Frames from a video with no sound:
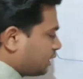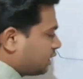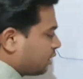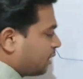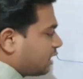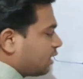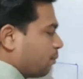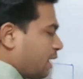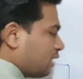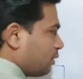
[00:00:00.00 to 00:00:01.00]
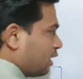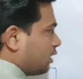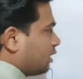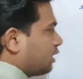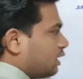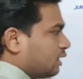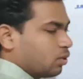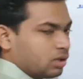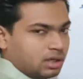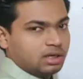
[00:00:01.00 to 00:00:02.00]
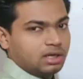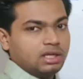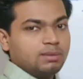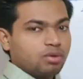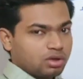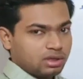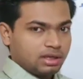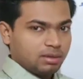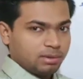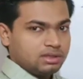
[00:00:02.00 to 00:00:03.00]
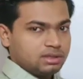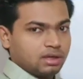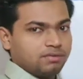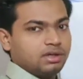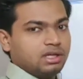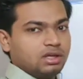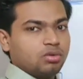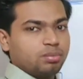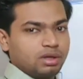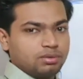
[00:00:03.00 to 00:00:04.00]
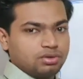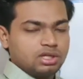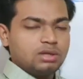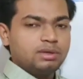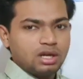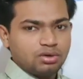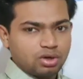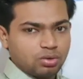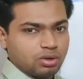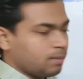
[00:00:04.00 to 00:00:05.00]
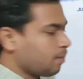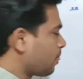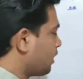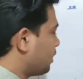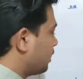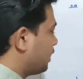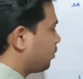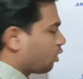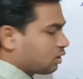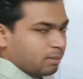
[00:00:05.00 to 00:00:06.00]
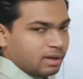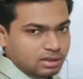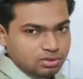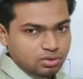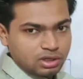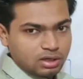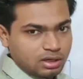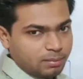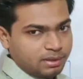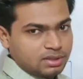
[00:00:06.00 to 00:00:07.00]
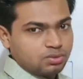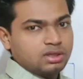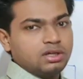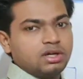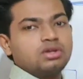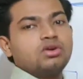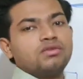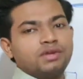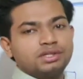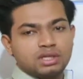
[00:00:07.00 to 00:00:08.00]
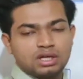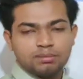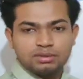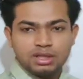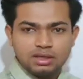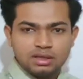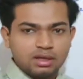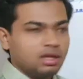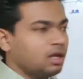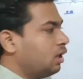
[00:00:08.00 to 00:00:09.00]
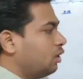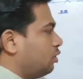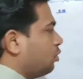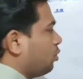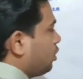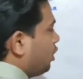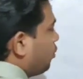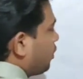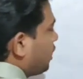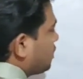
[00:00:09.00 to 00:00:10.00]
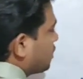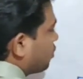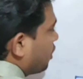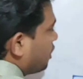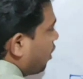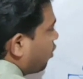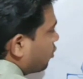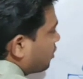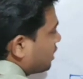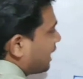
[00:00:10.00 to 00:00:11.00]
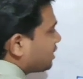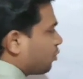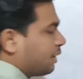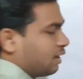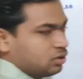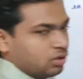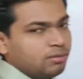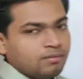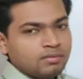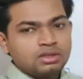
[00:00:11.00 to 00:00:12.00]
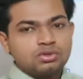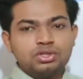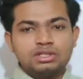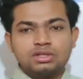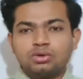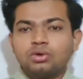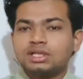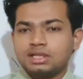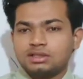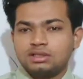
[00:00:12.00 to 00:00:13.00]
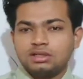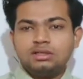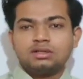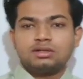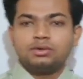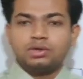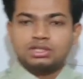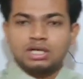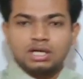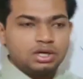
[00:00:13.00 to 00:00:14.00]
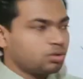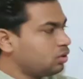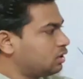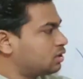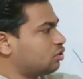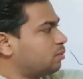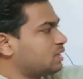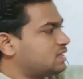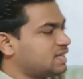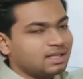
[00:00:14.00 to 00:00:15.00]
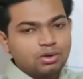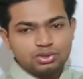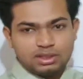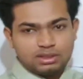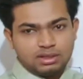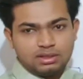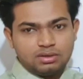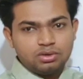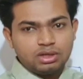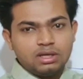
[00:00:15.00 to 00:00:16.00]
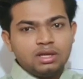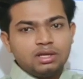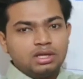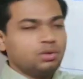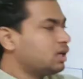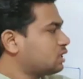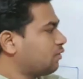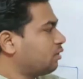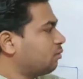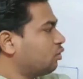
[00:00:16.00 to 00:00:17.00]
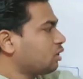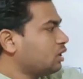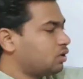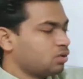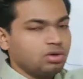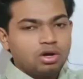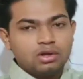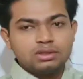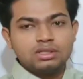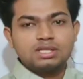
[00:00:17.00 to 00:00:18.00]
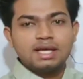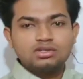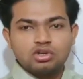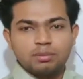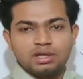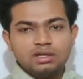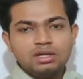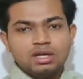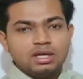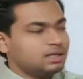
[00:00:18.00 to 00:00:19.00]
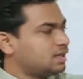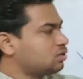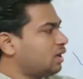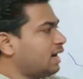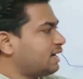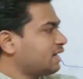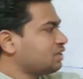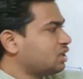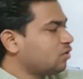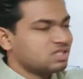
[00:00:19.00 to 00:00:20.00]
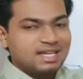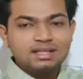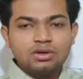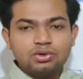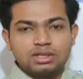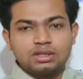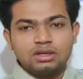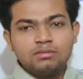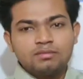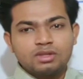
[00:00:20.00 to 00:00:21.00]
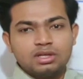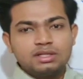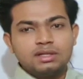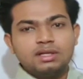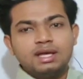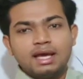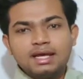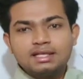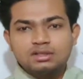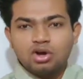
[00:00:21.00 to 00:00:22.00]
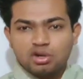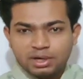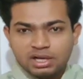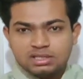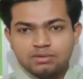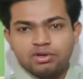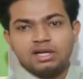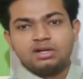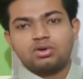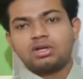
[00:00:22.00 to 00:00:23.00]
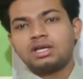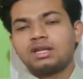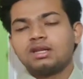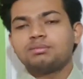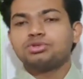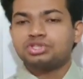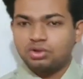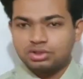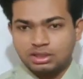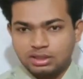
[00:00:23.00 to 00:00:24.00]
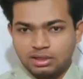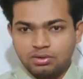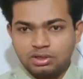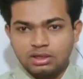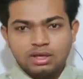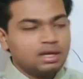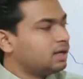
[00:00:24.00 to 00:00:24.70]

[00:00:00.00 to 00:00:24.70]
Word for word: ट्रांजिशन मेटल के बाद में है ओके डी ब्लॉक के एलिमेंट्स या फिर डी और पी जो भी इलेक्ट्रॉन होगा डी ब्लॉक के बाद के जो एलिमेंट्स हैं उनका इलेक्ट्रॉनिक कॉन्फिग्रेशन अगर हम देखेंगे तो न्यूक्लियस से जो है ये ऑटोमोस्ट एस ऑर्बिटल जो है थोड़ी सी क्लोज आ जाती है न्यूक्लियस का कंट्रोल इसके ऊपर ज़्यादा हो जाता है ओके न्यूक्लियस हैविंग मोर कंट्रोल ऑन दिस एस ऑर्बिटल इनका जो अट्रैक्शन है वो ज़्यादा हो जाता है इसलिए एस ऑर्बिटल से वो इलेक्ट्रॉन निकालना मुश्किल हो जाता है ओके